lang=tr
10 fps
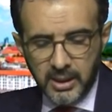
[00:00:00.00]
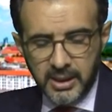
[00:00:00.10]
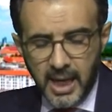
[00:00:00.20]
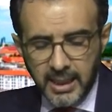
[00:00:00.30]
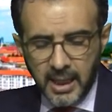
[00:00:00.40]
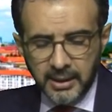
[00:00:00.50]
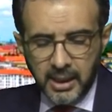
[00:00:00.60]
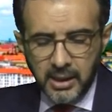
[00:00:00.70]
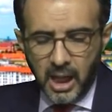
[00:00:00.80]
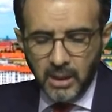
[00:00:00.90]
Diğer
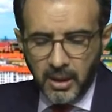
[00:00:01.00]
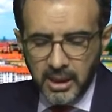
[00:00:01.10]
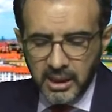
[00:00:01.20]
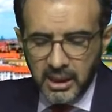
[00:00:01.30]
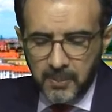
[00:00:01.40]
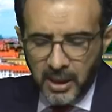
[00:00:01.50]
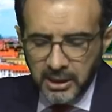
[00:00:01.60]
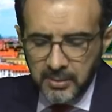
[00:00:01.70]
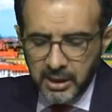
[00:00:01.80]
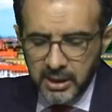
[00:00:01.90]
yandan Almanya'daki
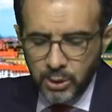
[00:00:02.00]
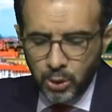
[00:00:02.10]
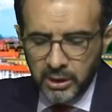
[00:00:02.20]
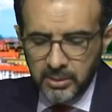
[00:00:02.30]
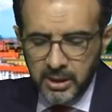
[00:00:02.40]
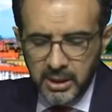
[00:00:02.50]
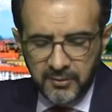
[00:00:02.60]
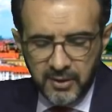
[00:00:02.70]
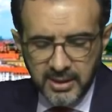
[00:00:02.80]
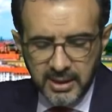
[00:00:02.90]
pandemi kriz yönetiminin
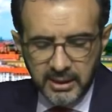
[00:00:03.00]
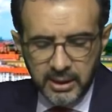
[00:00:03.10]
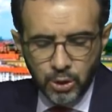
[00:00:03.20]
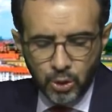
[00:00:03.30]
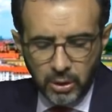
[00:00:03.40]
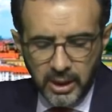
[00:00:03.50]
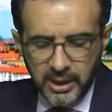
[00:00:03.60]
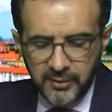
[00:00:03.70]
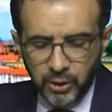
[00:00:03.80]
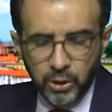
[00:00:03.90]
iflas ettiğini söyleyen
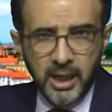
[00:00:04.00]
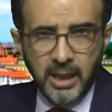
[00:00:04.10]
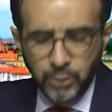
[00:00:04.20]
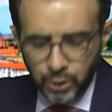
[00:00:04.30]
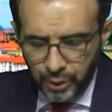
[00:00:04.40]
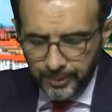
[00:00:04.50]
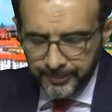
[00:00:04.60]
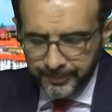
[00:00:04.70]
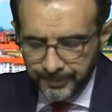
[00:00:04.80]
İFA Genel Müdürü